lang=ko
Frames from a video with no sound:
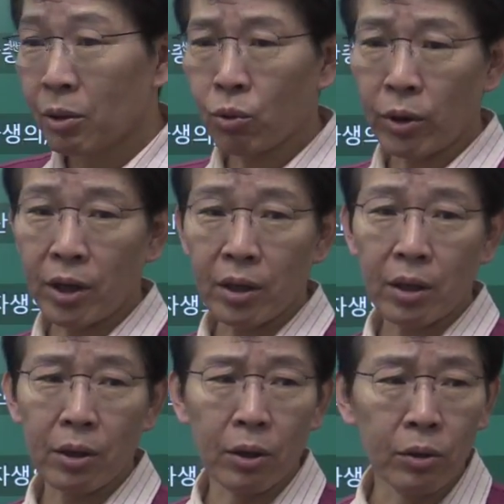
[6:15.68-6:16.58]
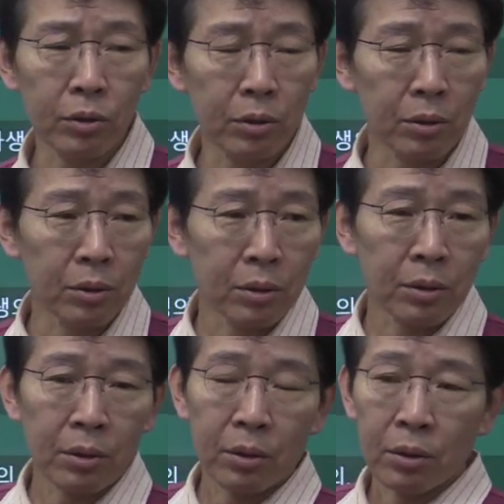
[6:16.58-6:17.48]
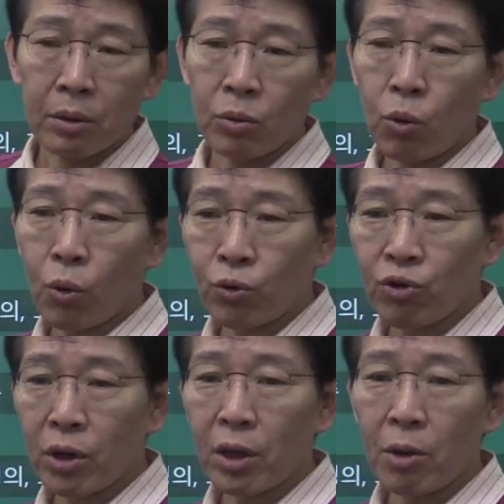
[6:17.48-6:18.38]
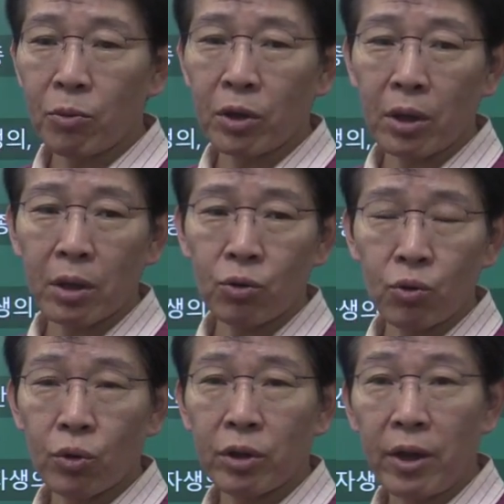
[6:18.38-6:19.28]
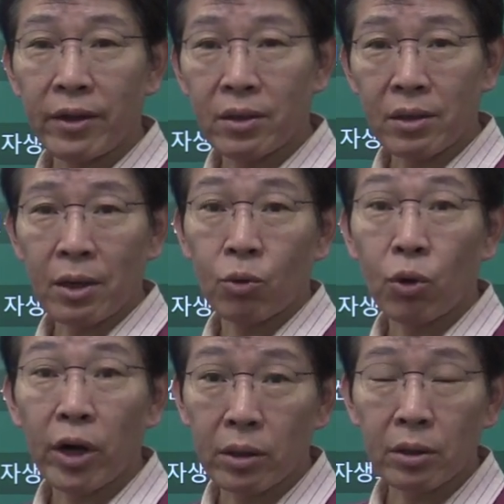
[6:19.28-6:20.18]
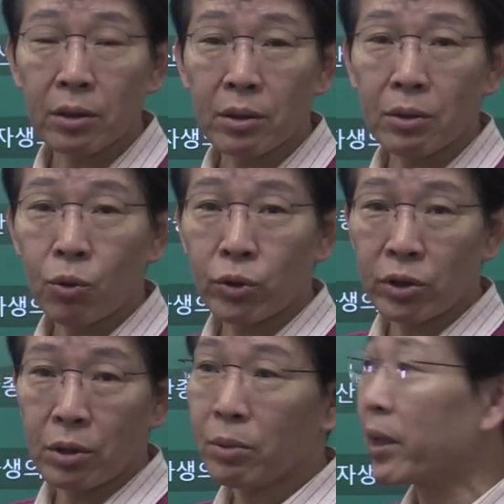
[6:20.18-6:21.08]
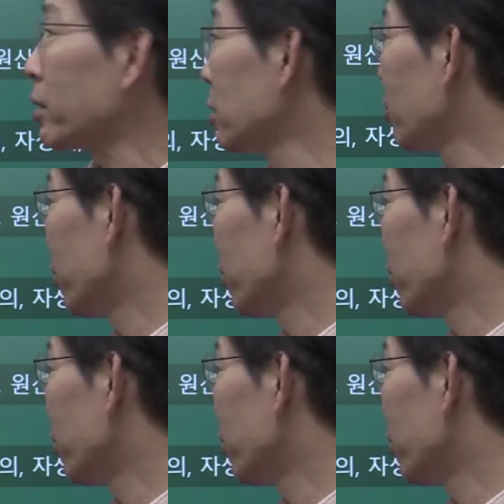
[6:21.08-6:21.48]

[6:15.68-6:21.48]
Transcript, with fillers: 그리고 옛날에 어느 그 호수에 개목을 해가지고 네스라고 하는 그거 혹시 들어봤는지